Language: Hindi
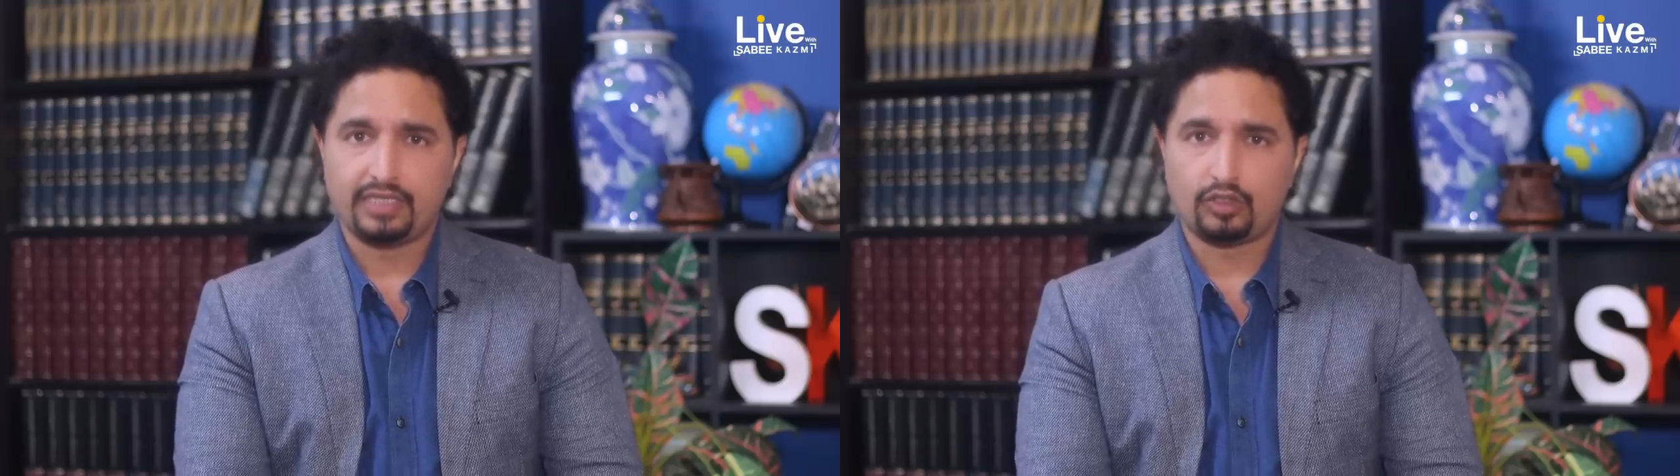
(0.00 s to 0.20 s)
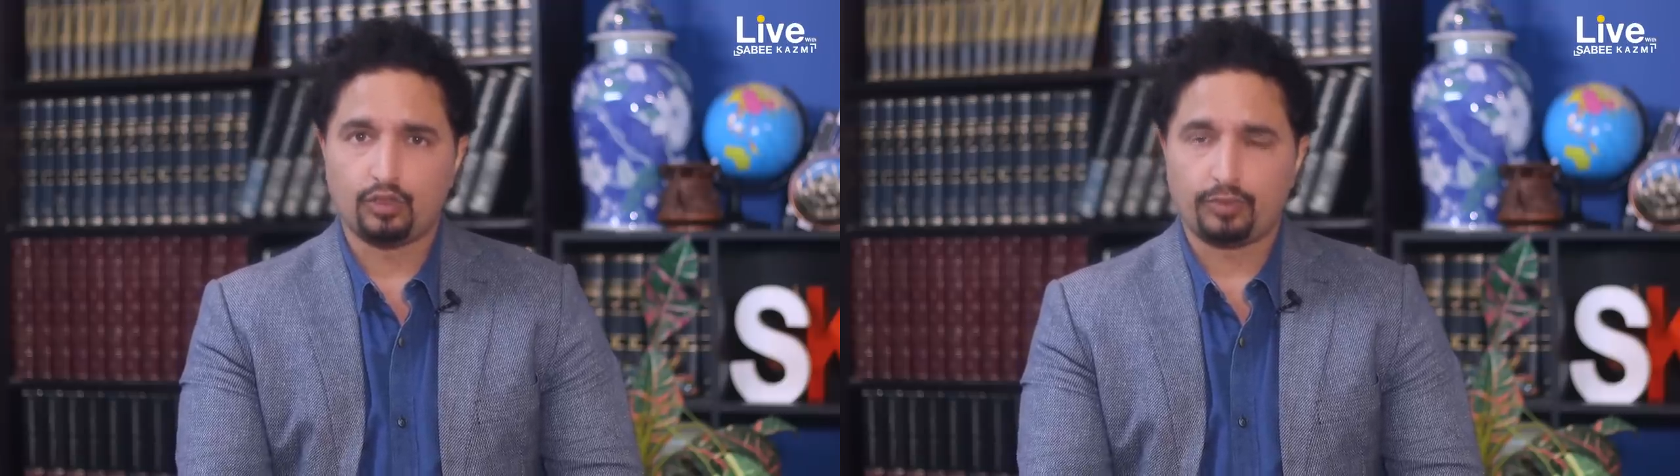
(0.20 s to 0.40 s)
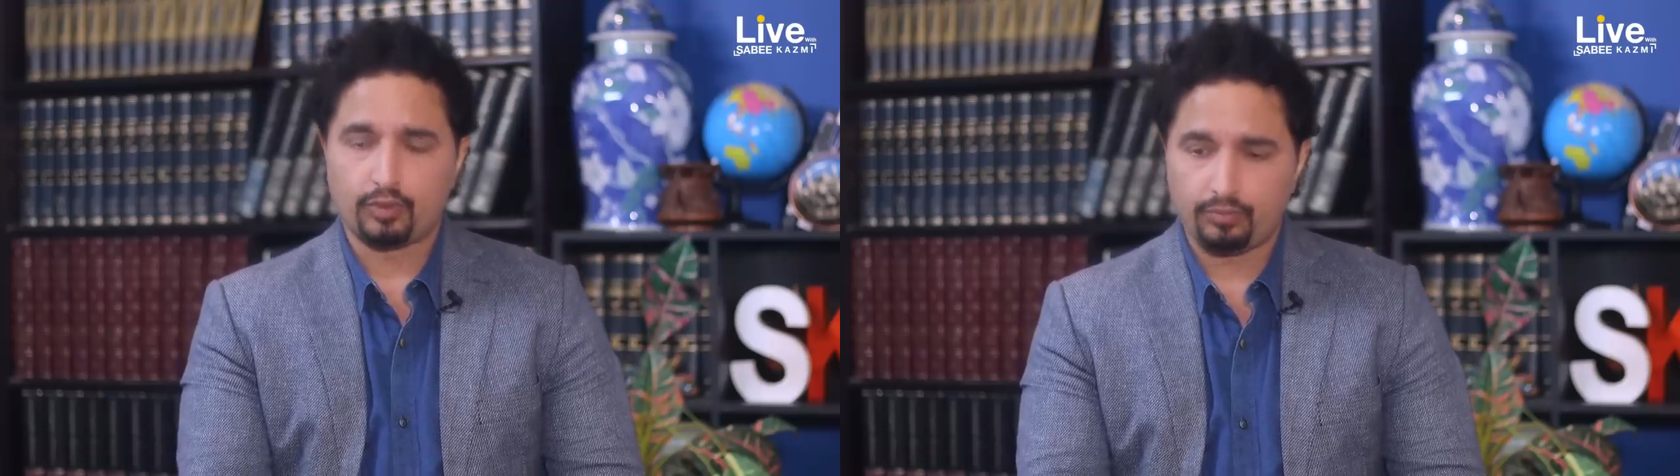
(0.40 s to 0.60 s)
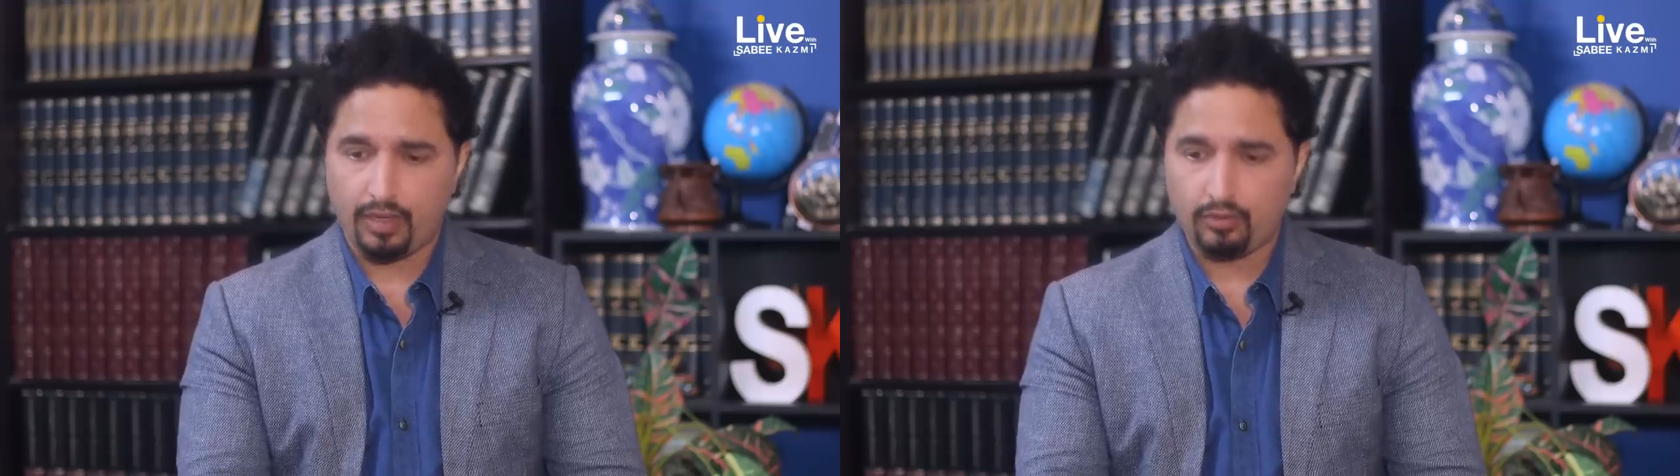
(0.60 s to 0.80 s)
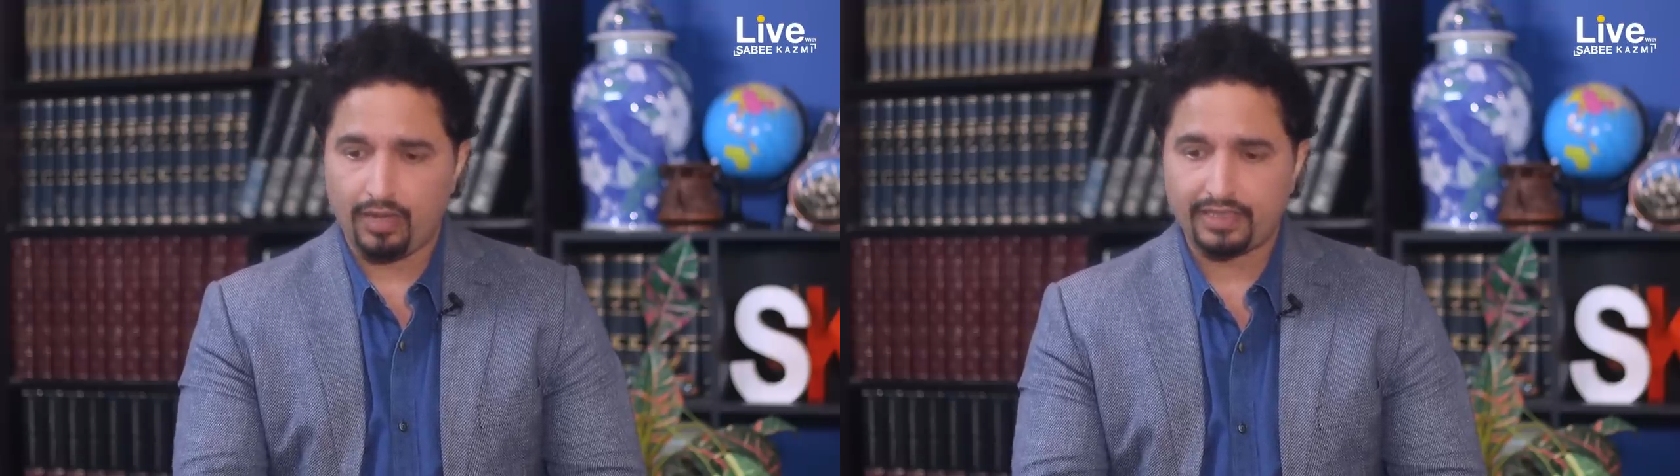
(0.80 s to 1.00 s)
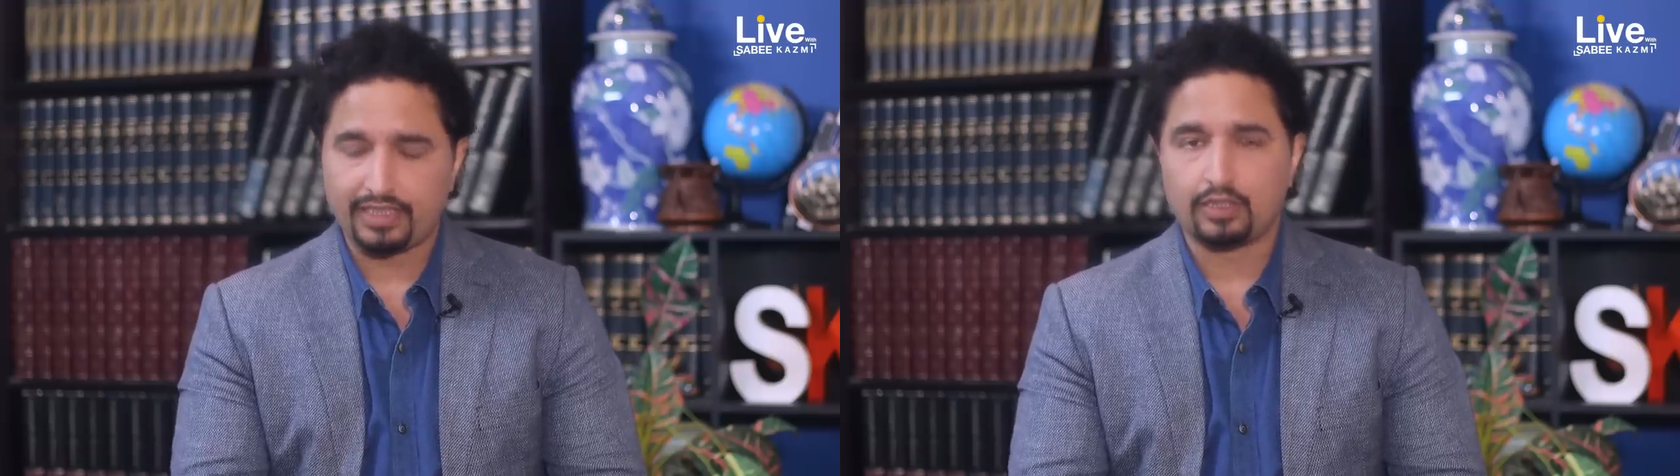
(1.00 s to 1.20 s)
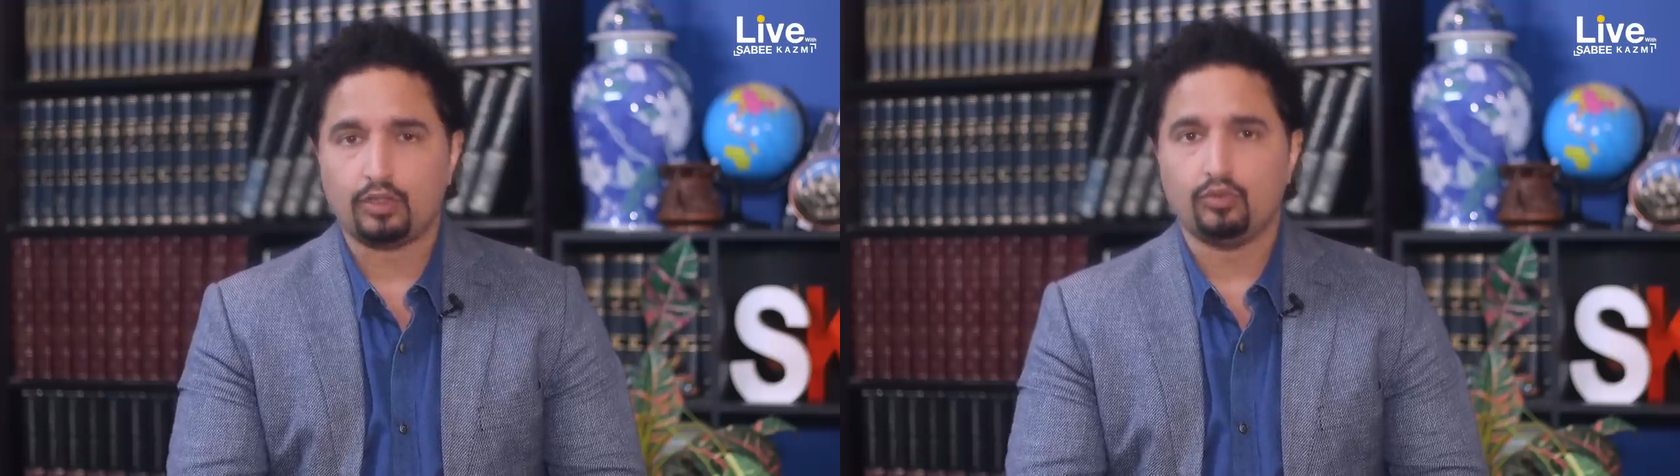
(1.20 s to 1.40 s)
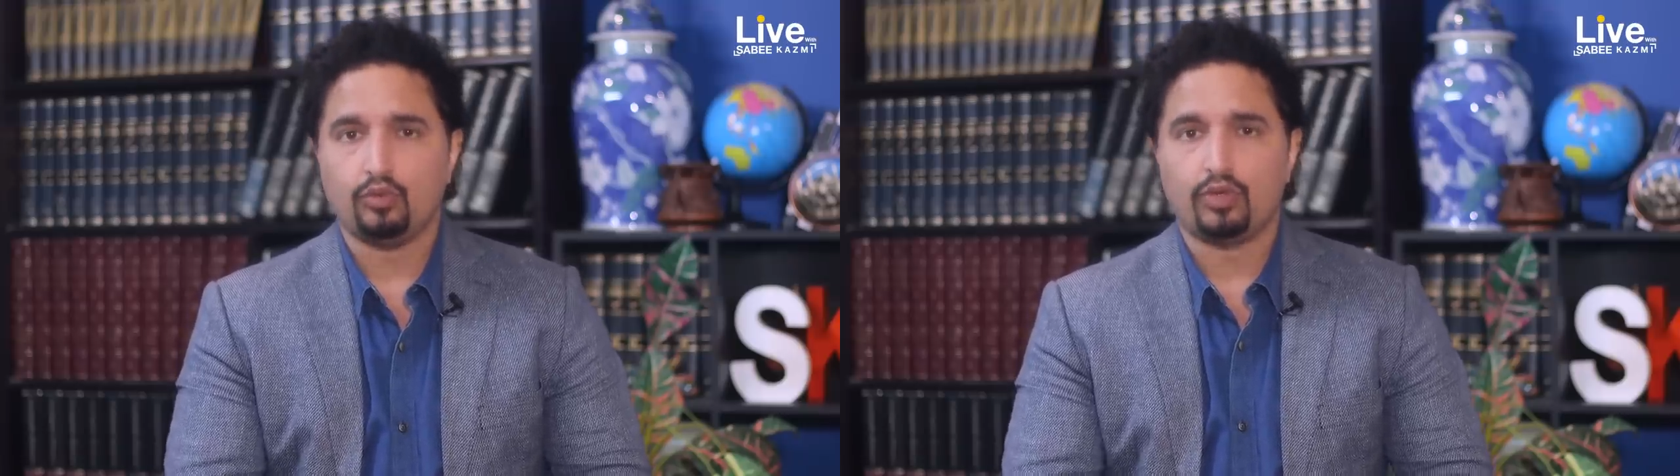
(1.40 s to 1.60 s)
इसके ऊपर मालूम देता हूँ